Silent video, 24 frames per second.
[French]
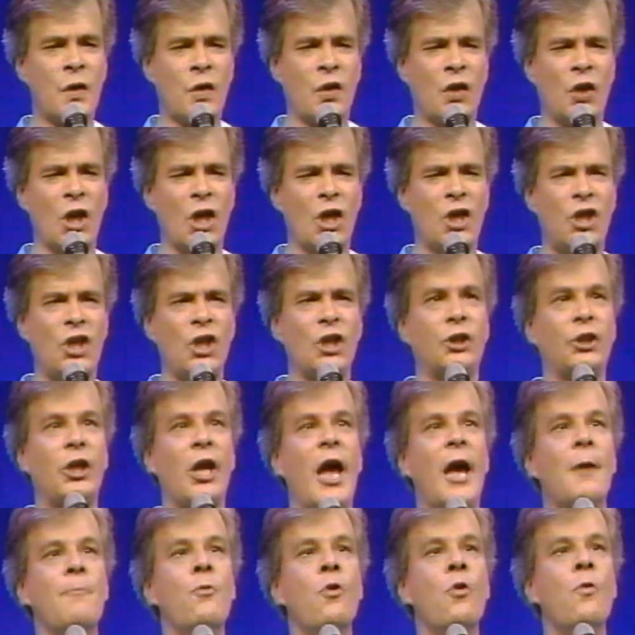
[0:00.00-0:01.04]
si
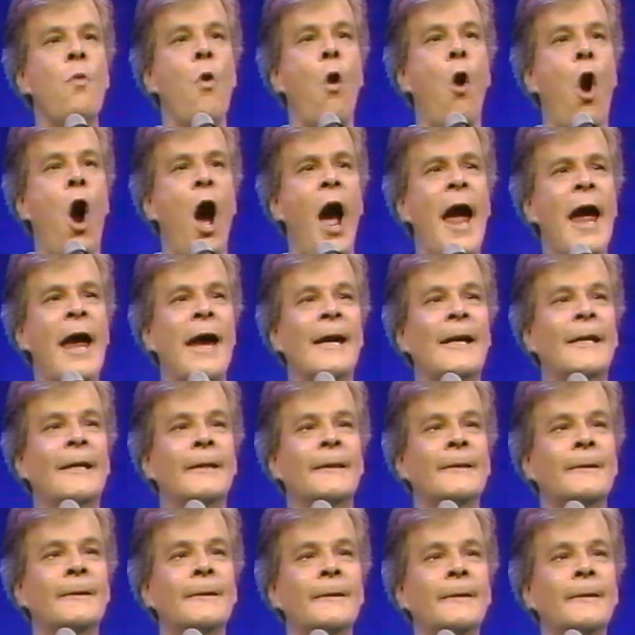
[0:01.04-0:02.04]
items ou moins.